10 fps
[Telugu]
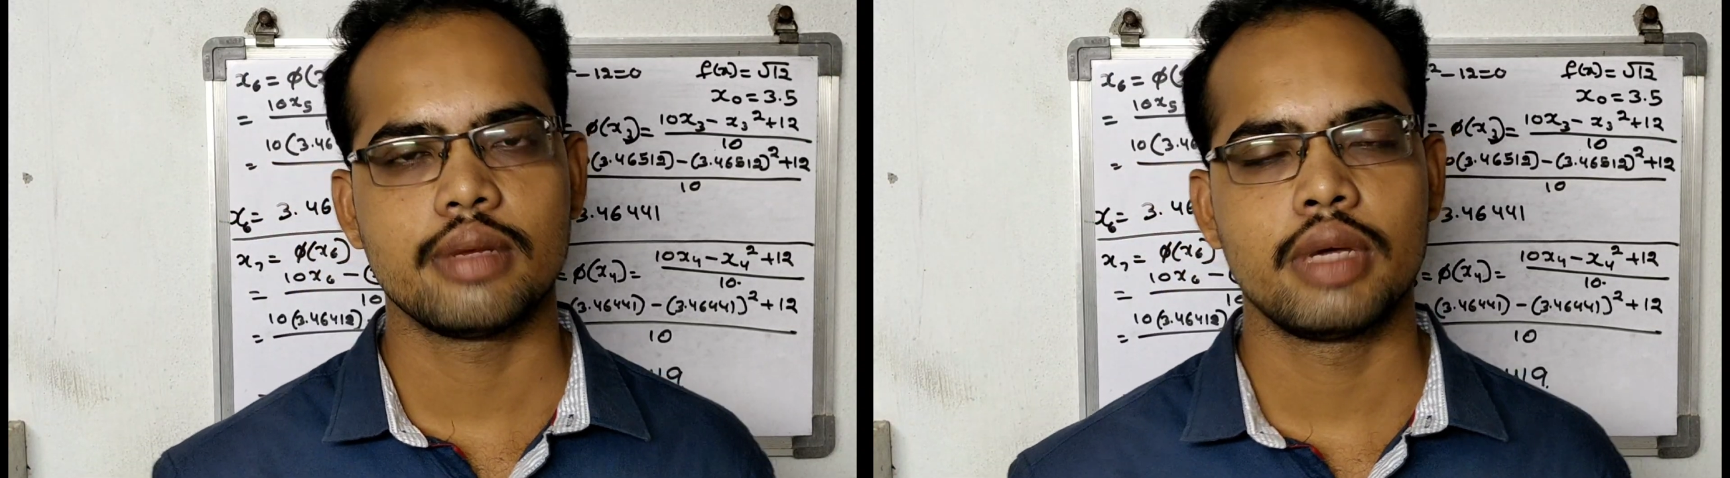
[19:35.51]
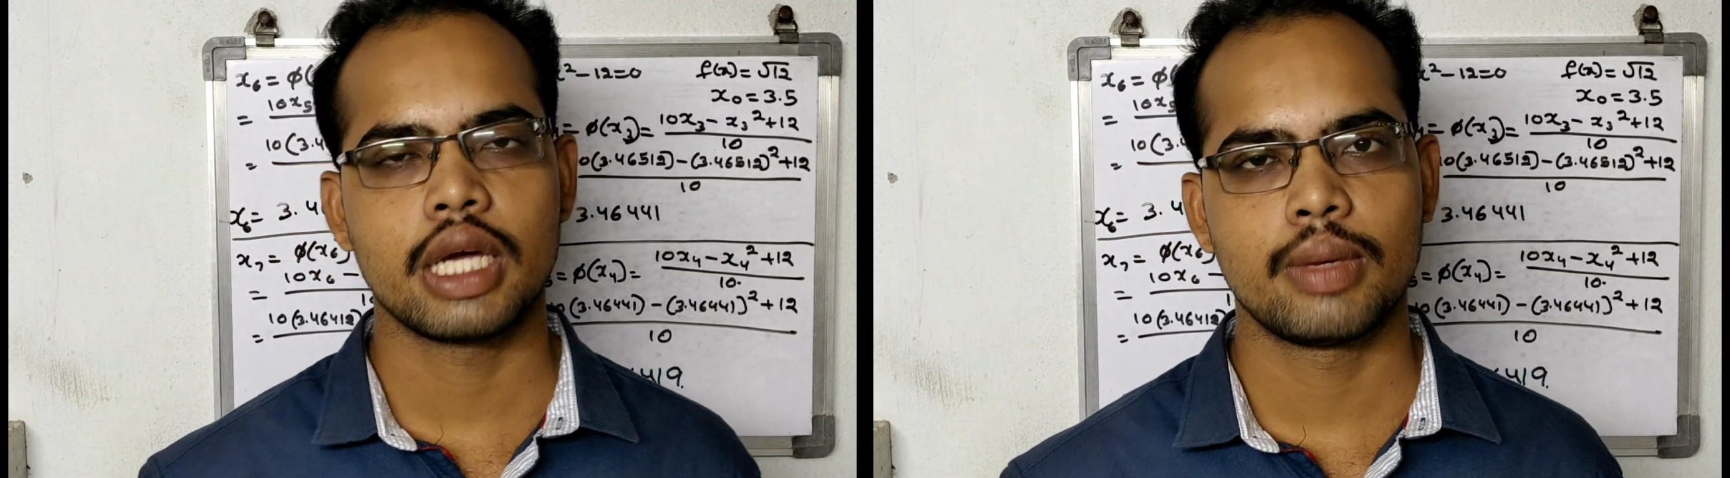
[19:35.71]

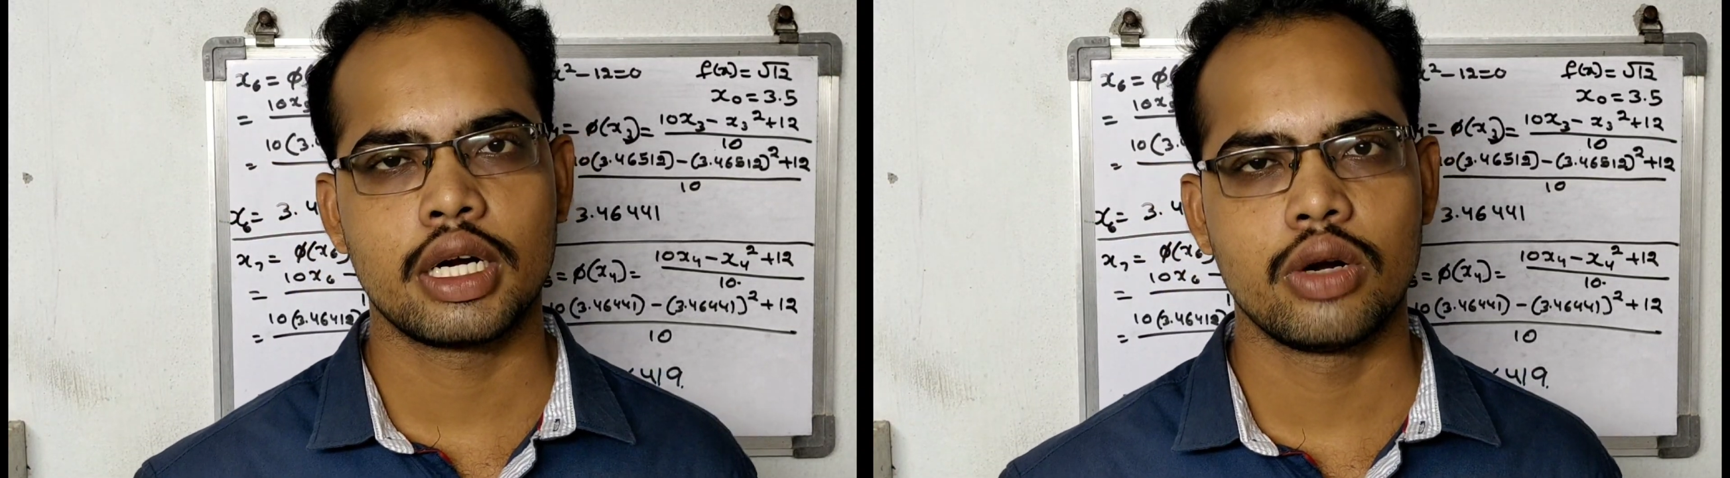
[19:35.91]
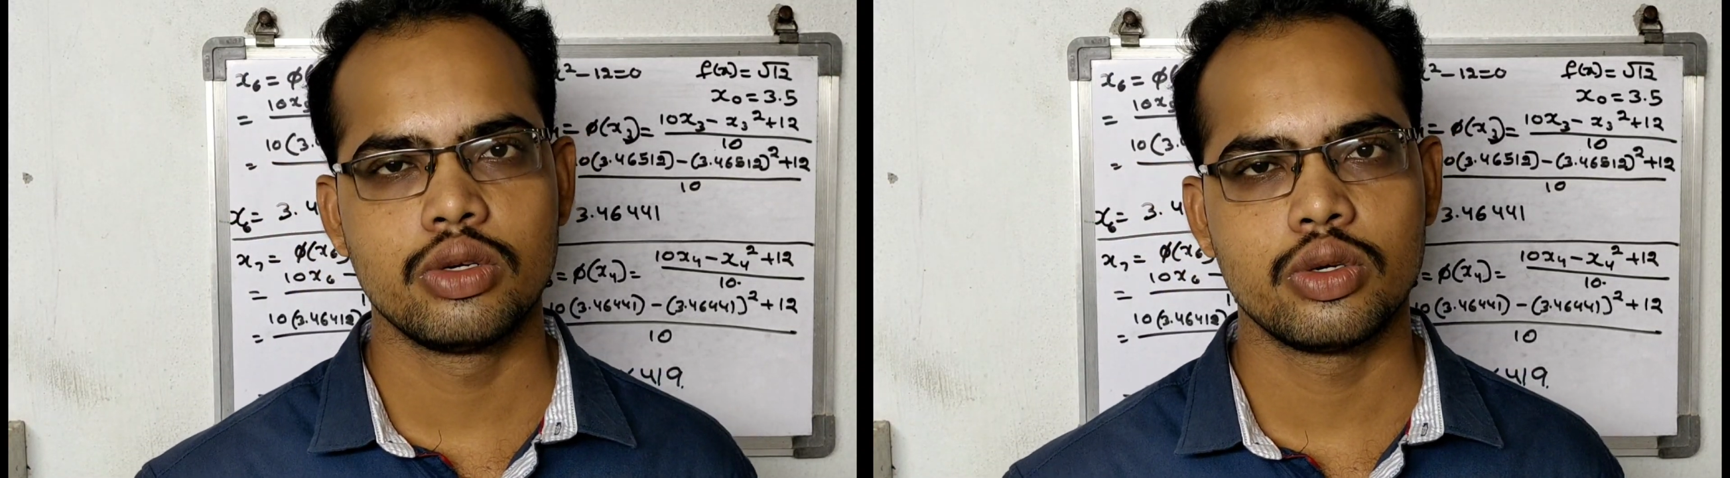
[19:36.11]
మీకు
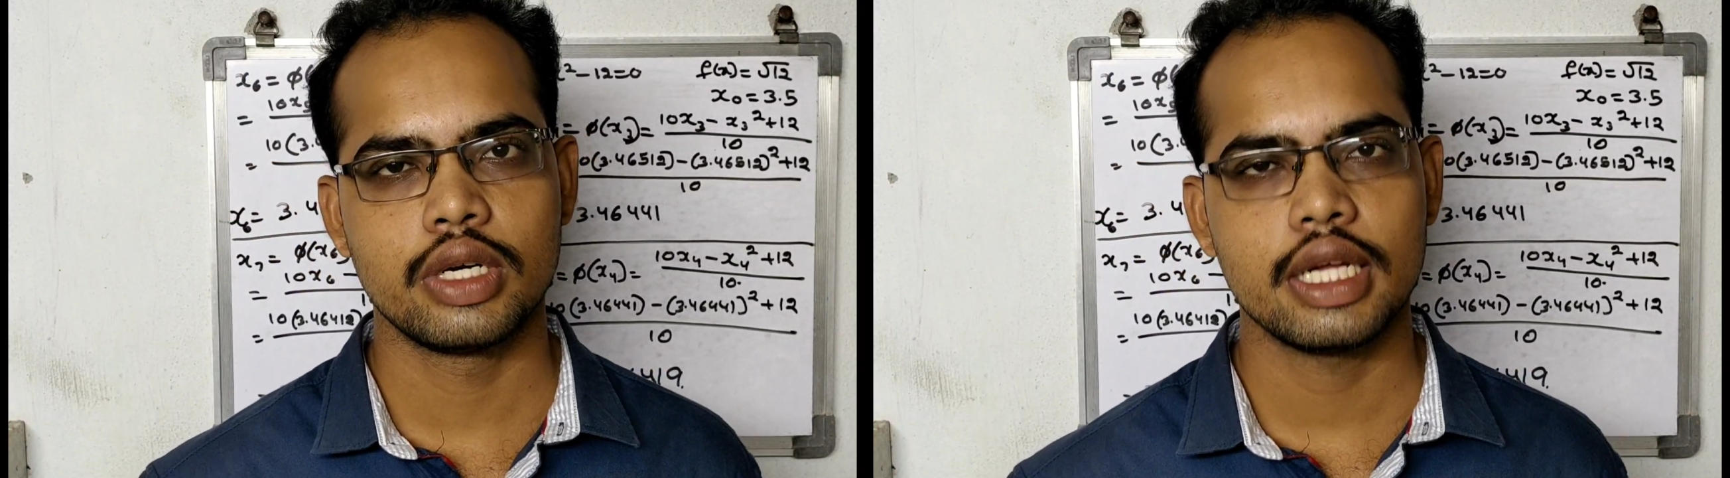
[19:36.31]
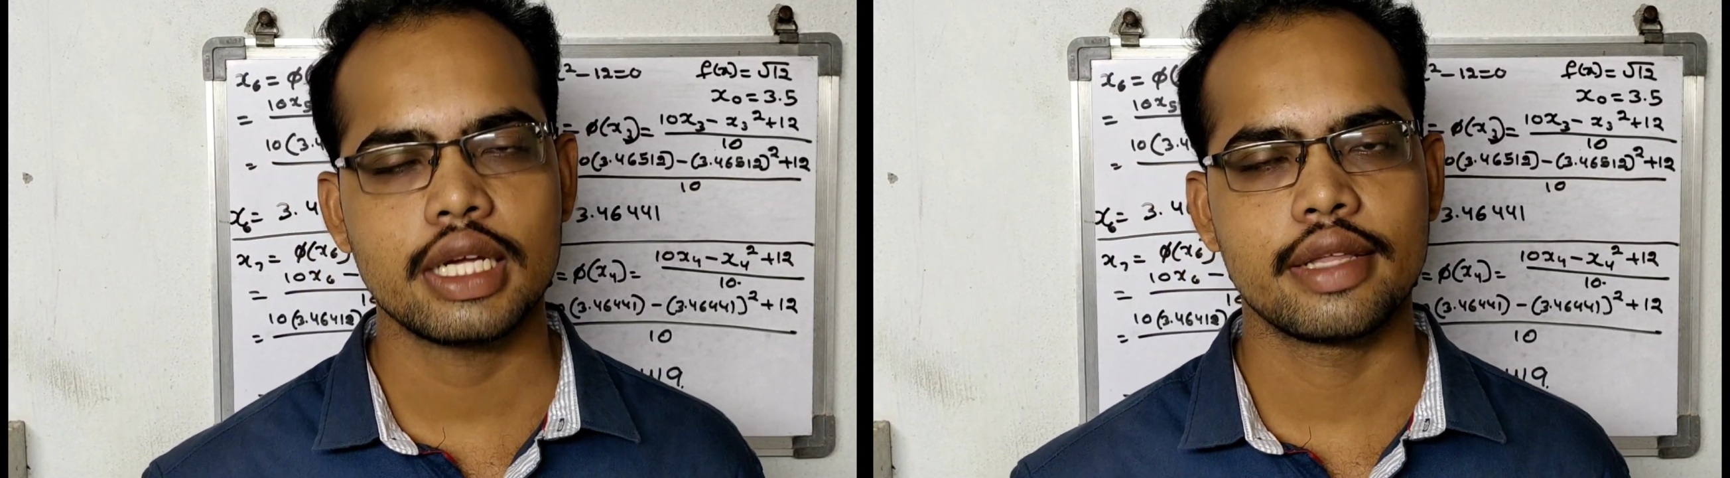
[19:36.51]
ఏమైనా డౌట్స్
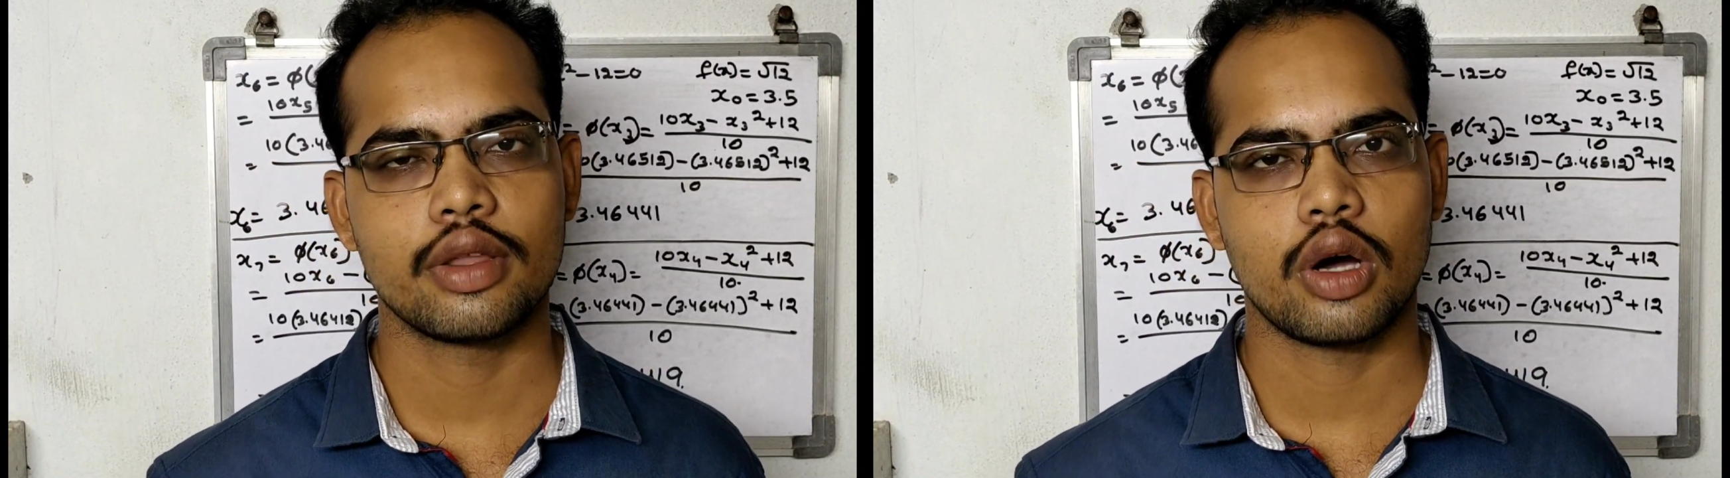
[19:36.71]
ఉంటే కింద